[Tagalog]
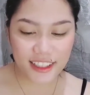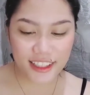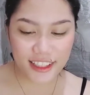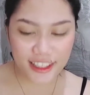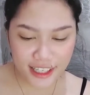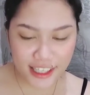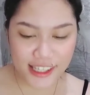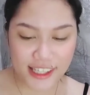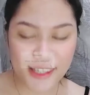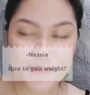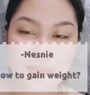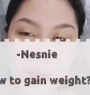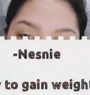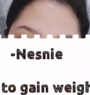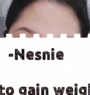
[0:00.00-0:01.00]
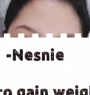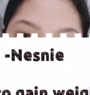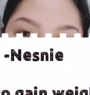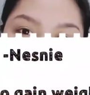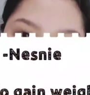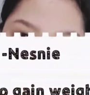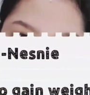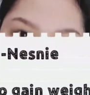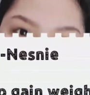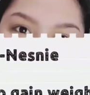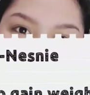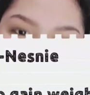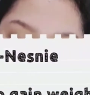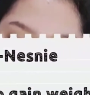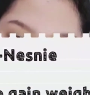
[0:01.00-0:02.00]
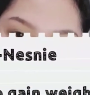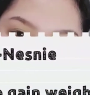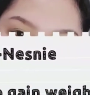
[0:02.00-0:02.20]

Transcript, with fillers: is paano mag-gain ng weight.